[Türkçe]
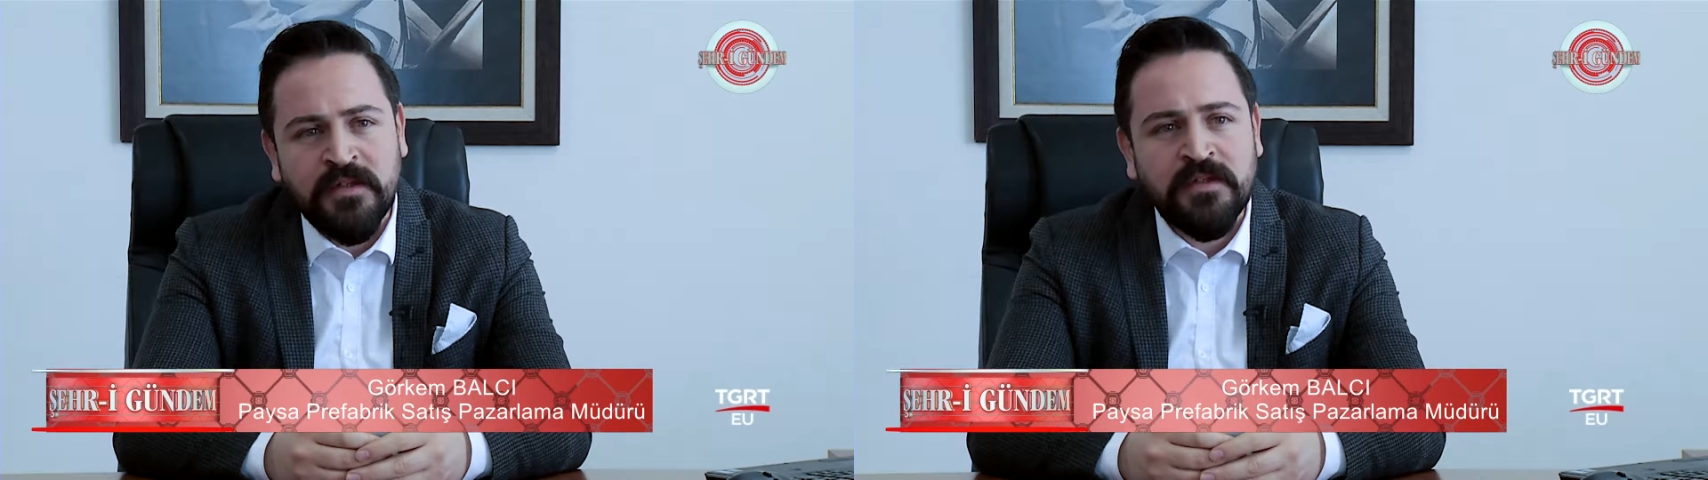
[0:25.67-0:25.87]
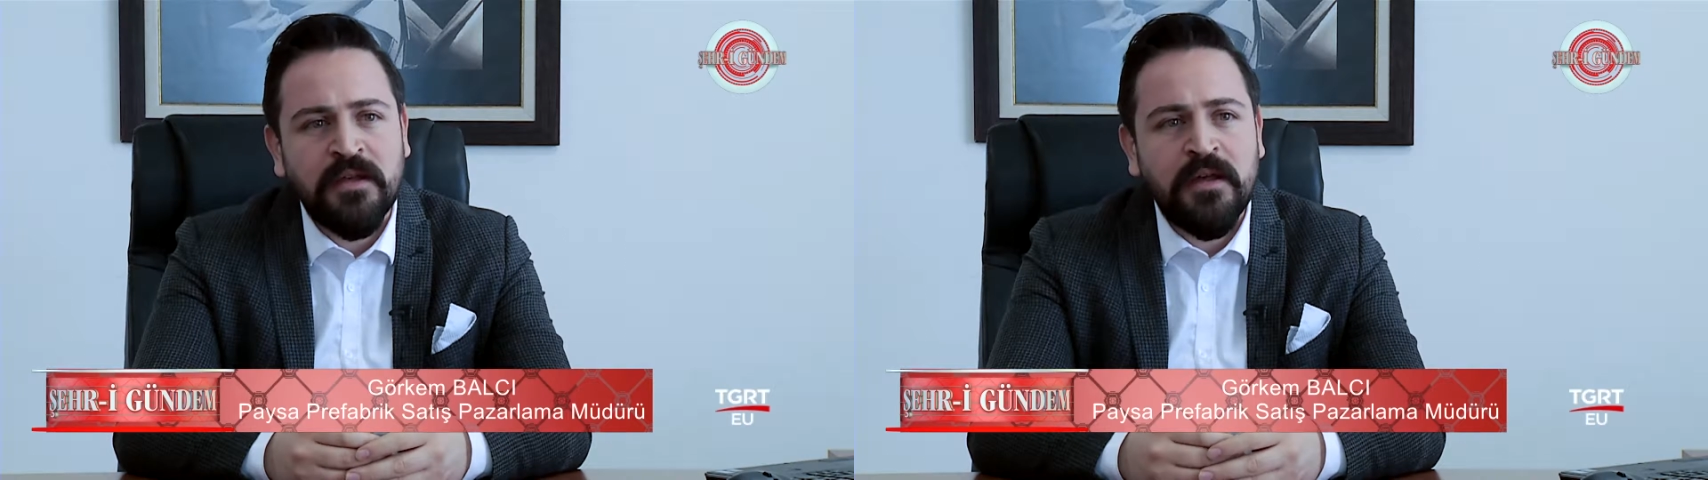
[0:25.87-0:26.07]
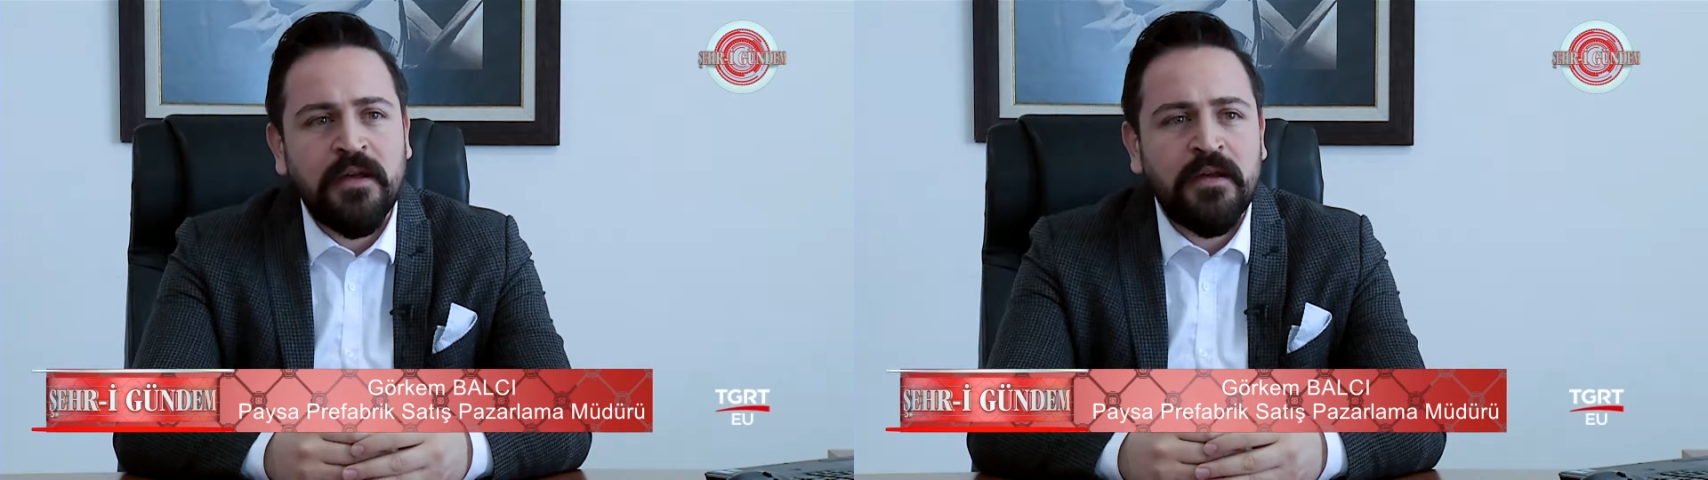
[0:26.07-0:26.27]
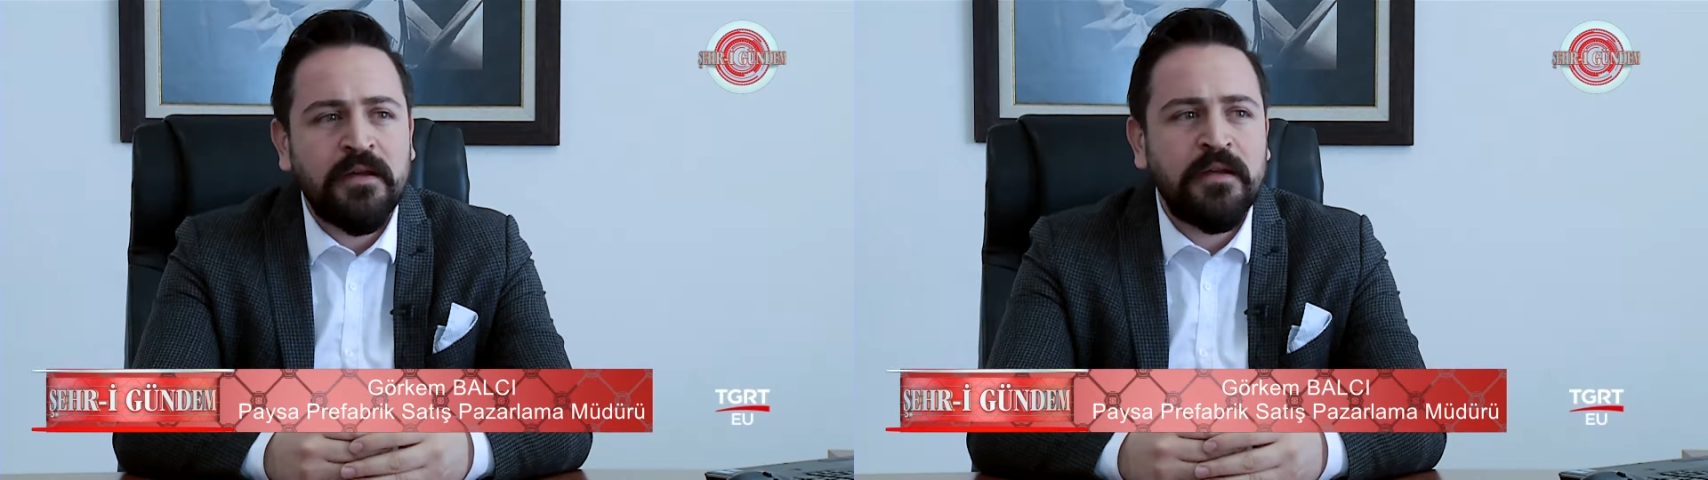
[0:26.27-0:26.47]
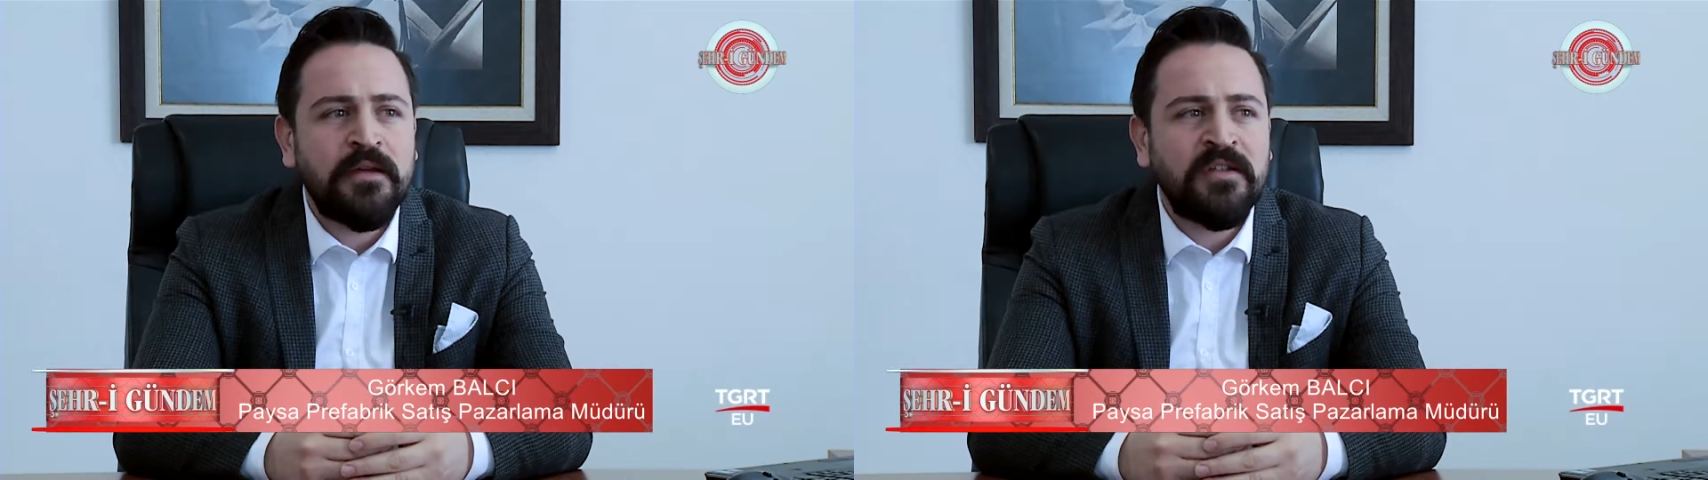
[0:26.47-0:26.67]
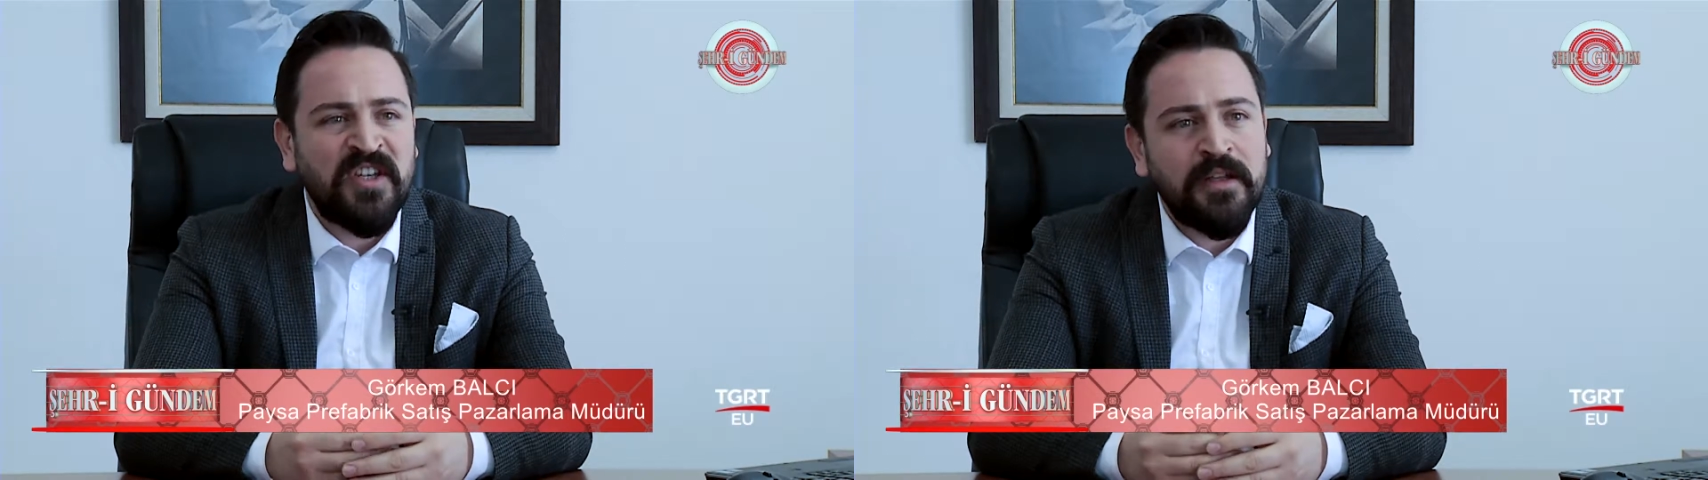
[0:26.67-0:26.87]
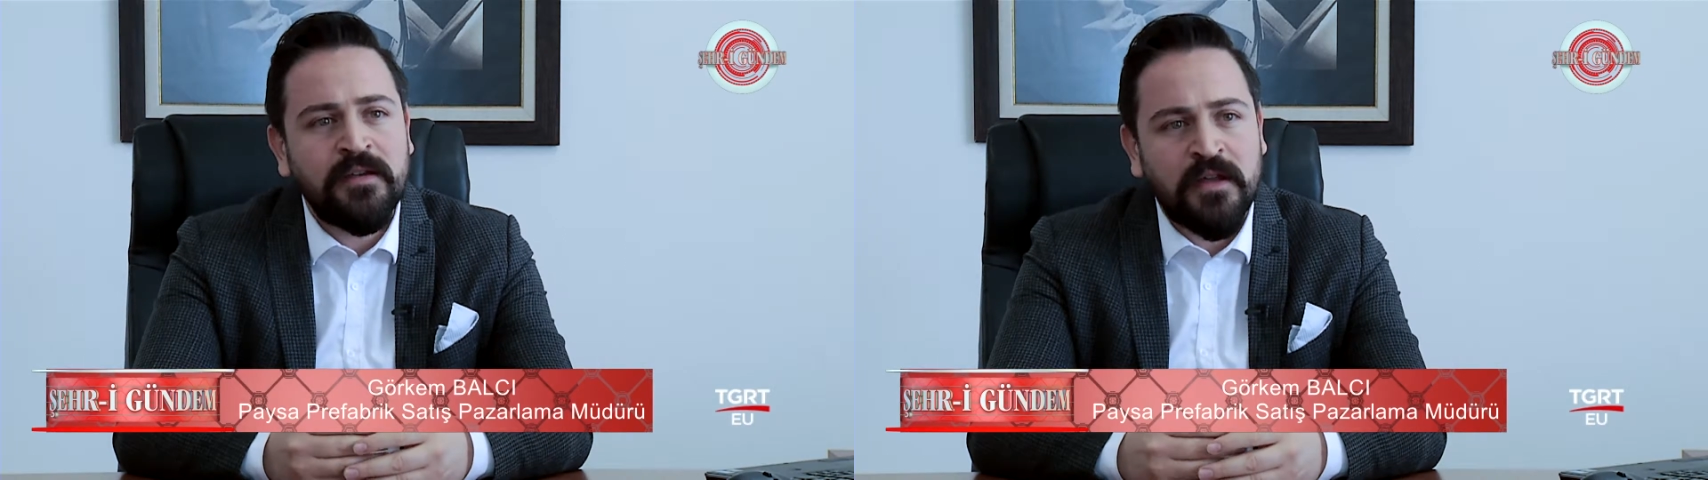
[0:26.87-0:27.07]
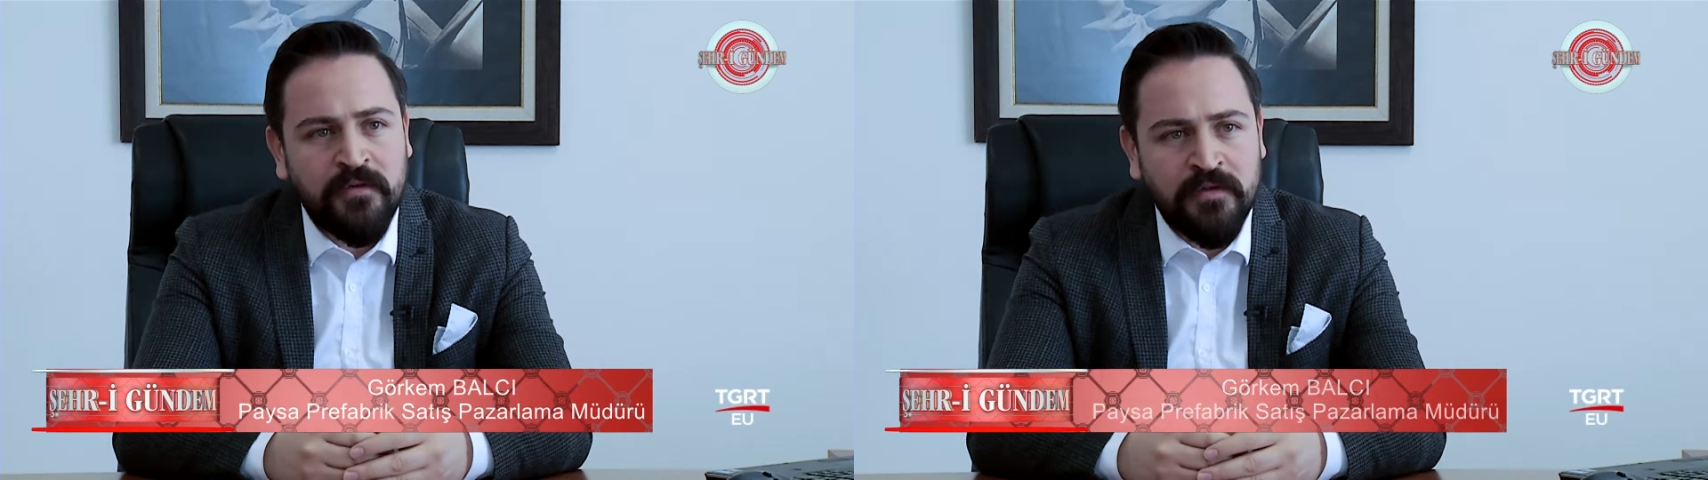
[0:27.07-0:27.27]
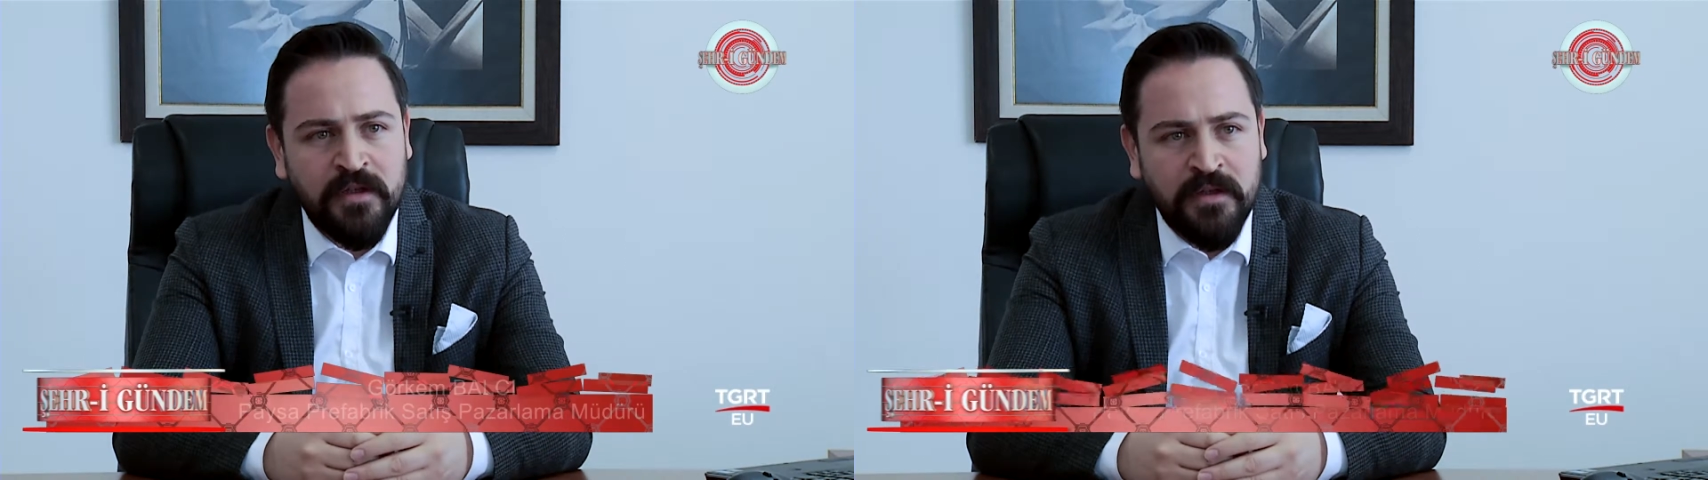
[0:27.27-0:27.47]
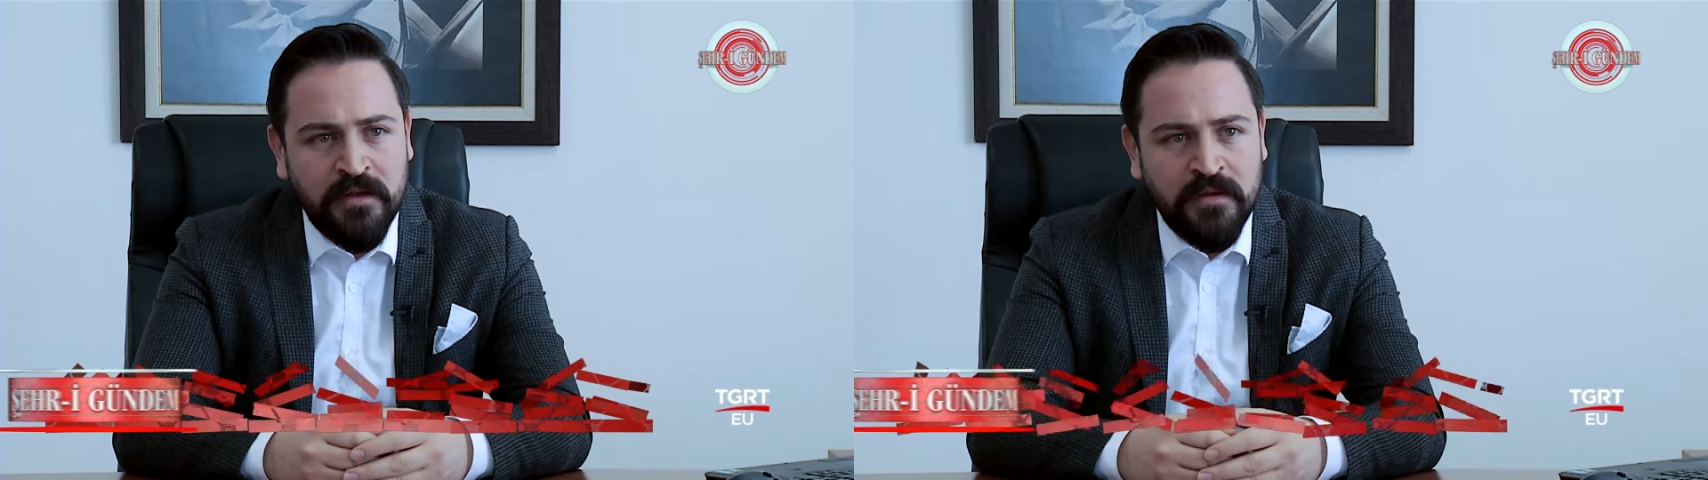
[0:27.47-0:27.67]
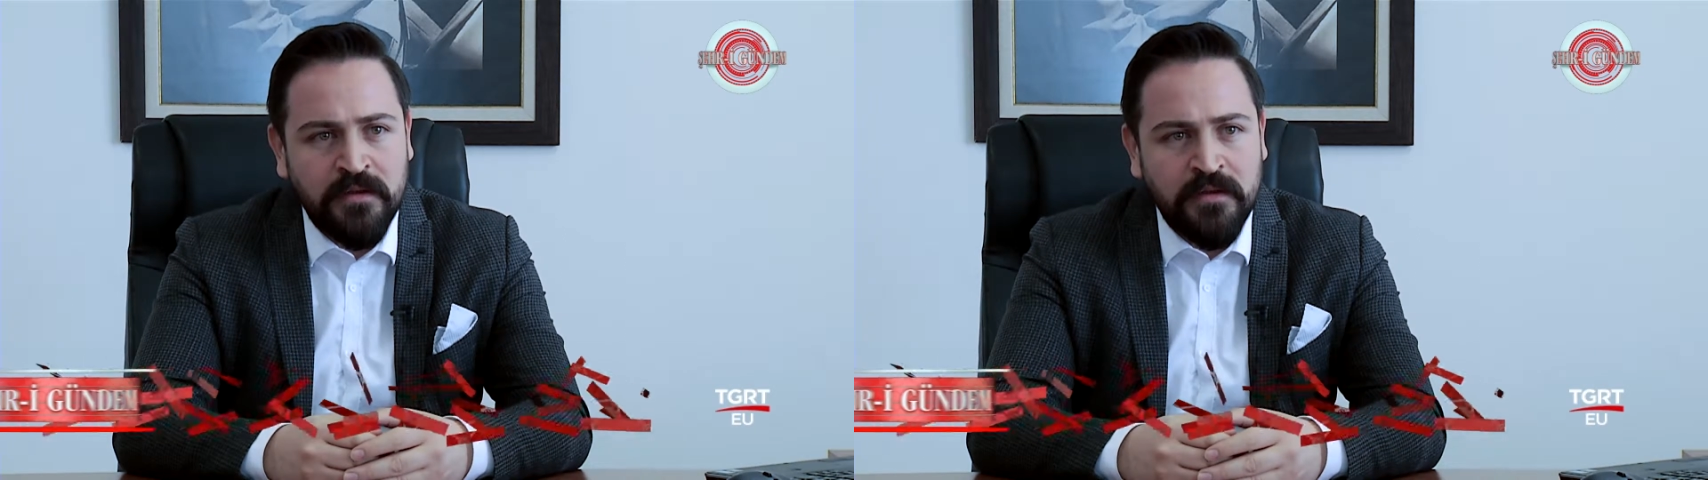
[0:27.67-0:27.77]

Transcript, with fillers: Biz e, çelik tarafında